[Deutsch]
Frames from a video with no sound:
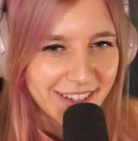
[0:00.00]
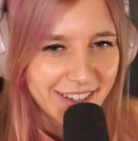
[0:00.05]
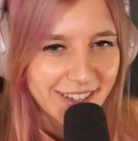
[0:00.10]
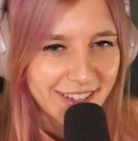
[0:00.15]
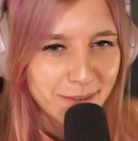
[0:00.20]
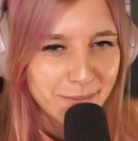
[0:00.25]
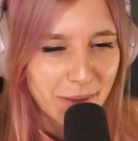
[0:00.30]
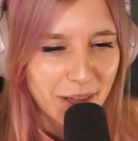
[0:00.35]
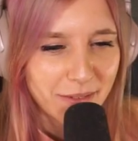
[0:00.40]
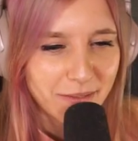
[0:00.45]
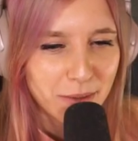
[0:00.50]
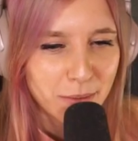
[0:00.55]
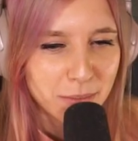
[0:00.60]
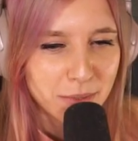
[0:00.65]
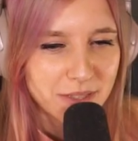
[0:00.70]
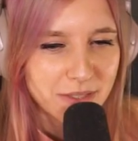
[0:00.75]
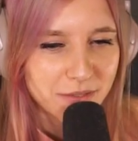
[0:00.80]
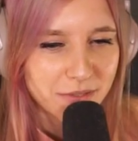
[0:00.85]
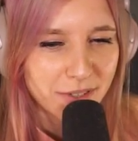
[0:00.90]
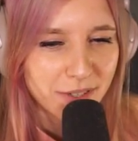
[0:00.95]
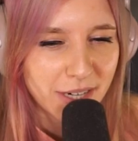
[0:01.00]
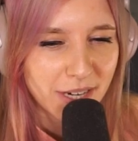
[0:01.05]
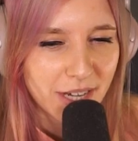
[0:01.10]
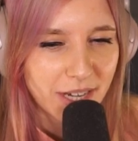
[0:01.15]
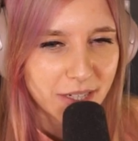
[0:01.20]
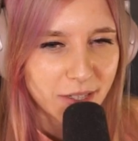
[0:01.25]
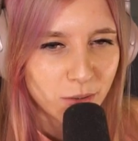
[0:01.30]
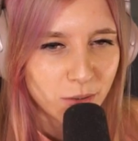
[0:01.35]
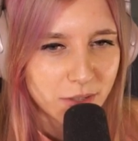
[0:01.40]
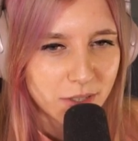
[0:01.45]
Hier machen wir ein bisschen
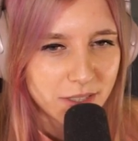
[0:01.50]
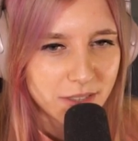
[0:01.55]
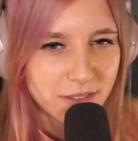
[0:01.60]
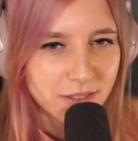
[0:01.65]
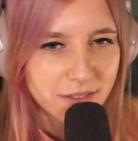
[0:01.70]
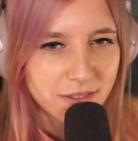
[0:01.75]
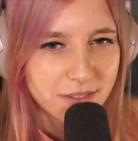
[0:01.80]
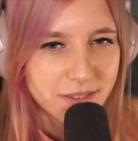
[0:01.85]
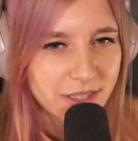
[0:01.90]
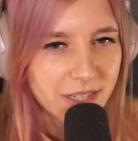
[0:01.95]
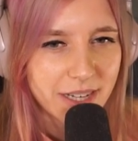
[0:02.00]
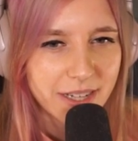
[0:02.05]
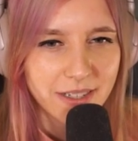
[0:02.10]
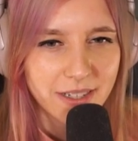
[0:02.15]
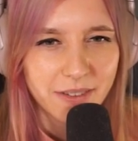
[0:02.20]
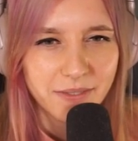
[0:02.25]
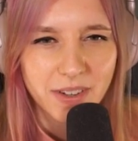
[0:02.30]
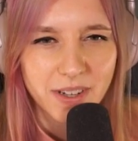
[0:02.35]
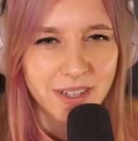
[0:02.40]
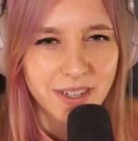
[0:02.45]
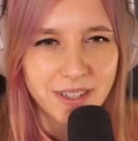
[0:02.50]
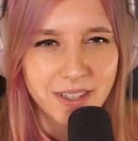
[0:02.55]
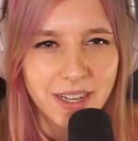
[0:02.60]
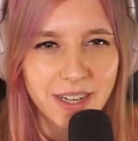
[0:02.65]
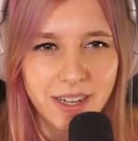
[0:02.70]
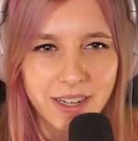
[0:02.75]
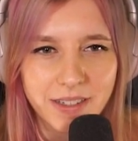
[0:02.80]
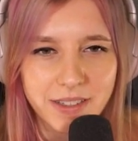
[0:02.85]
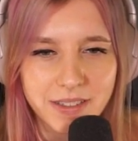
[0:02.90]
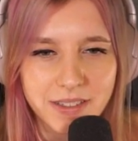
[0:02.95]
Verkalkungen. Das klingt einfach
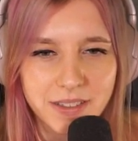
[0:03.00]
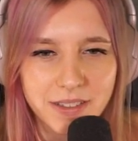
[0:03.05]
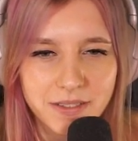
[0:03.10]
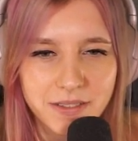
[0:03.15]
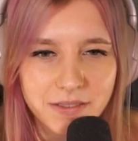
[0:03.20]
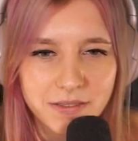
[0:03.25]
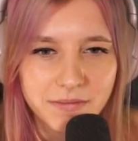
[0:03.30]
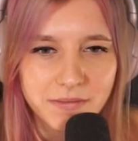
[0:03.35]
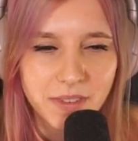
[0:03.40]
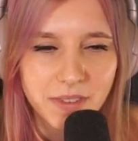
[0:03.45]
eklig, ne?